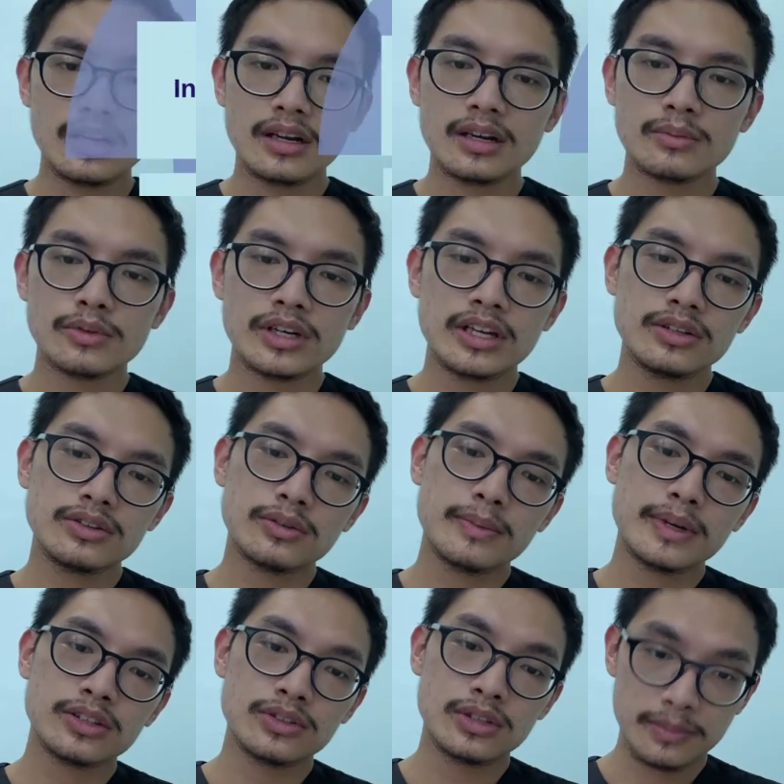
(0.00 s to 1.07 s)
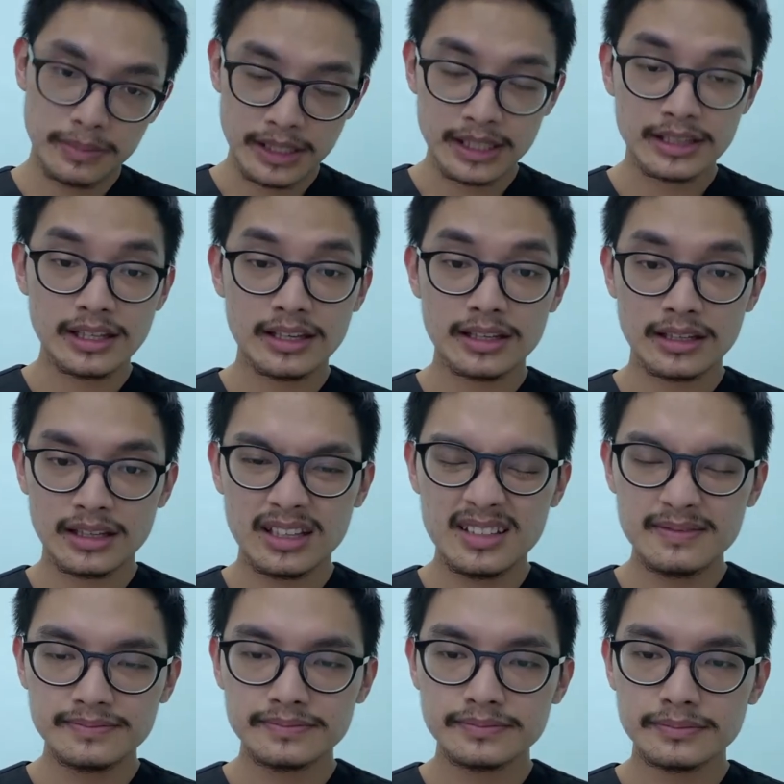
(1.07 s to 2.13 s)
Kemudian untuk metode penelitian
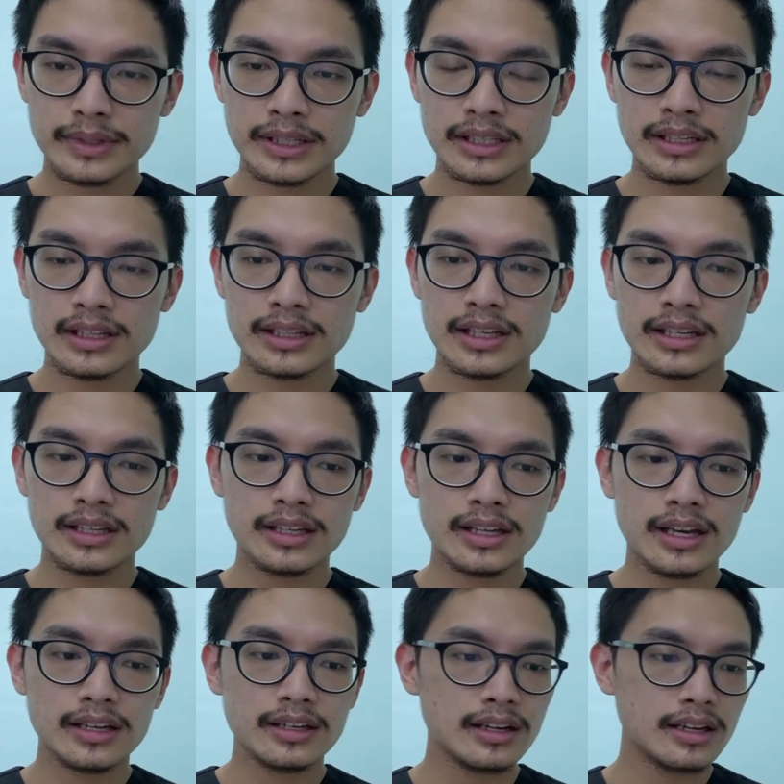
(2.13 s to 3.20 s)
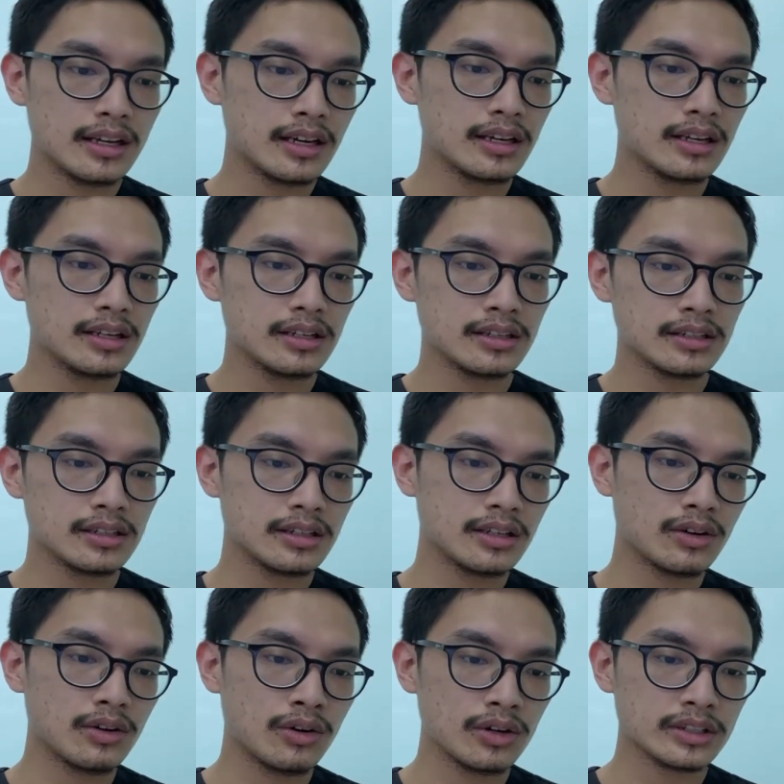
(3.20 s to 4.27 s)
ini, penelitian ini adalah uh, eh,
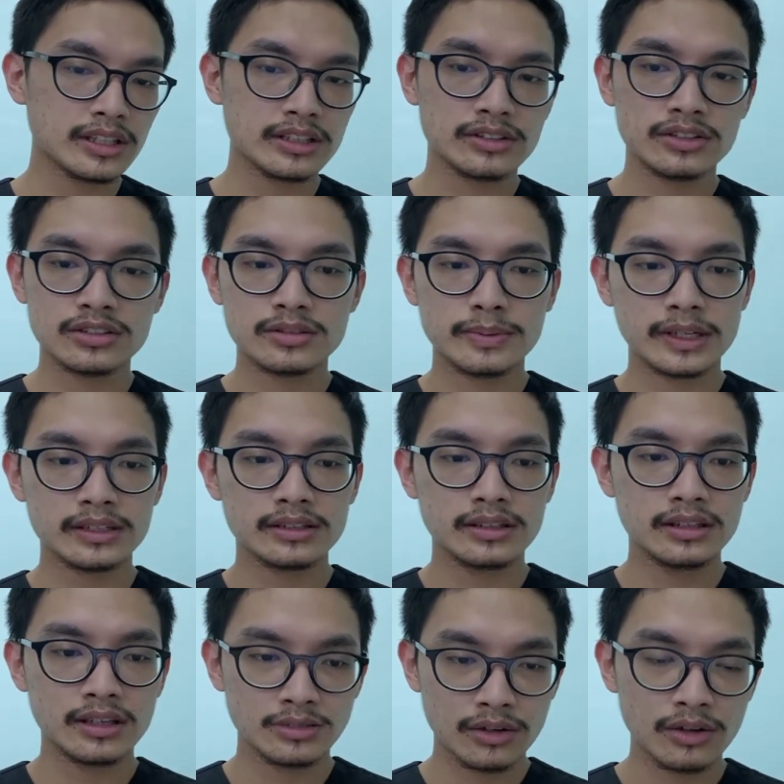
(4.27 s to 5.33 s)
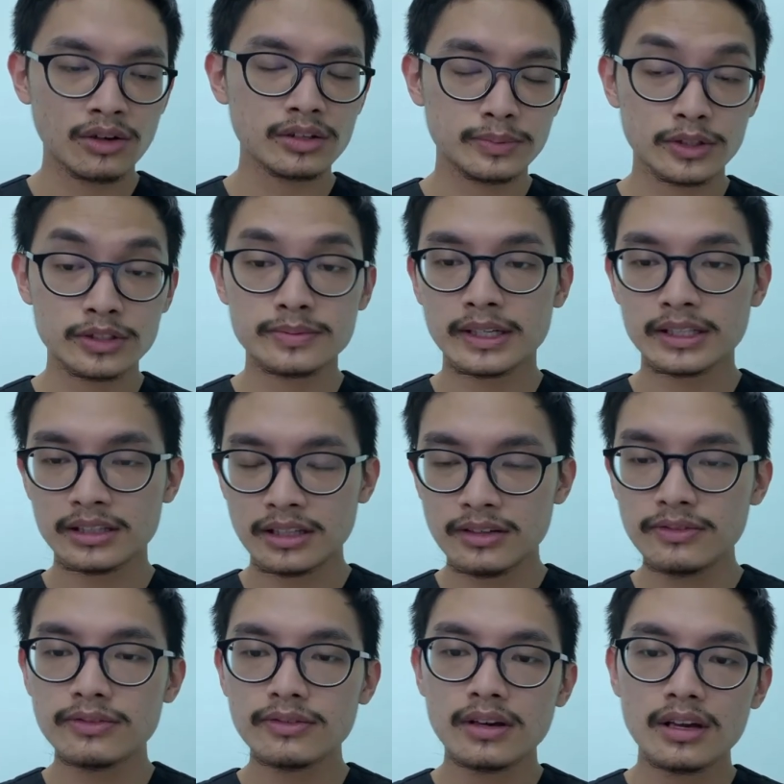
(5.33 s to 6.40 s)
cohort retrospektif, ya, eh, cohort
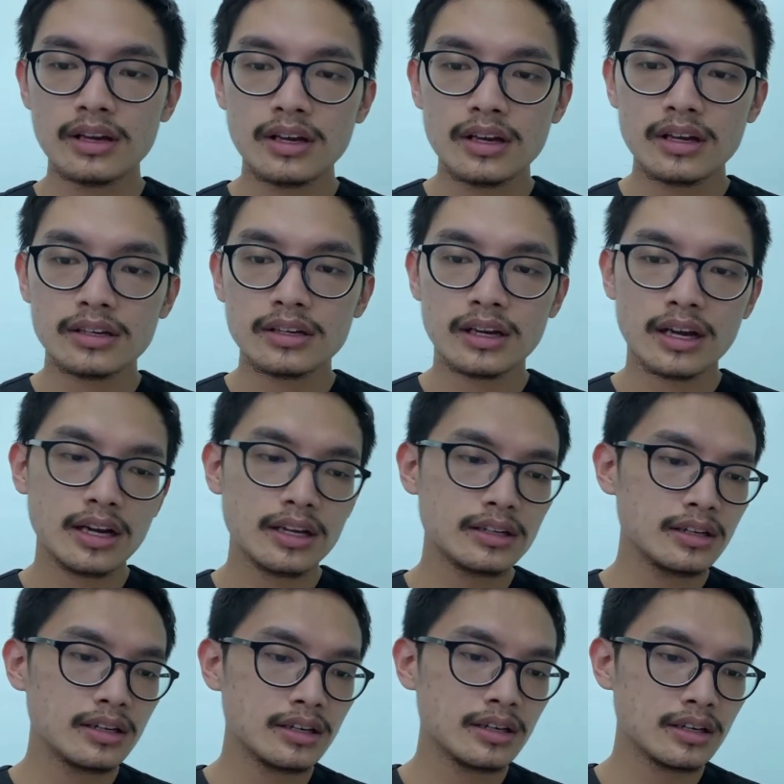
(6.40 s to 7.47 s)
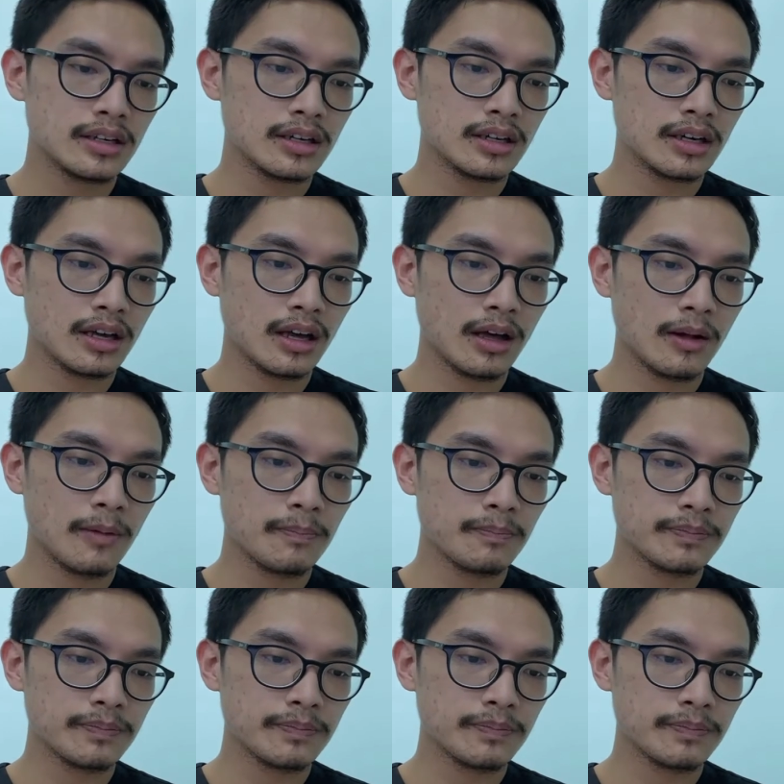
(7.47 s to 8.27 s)
prospektif dengan uh,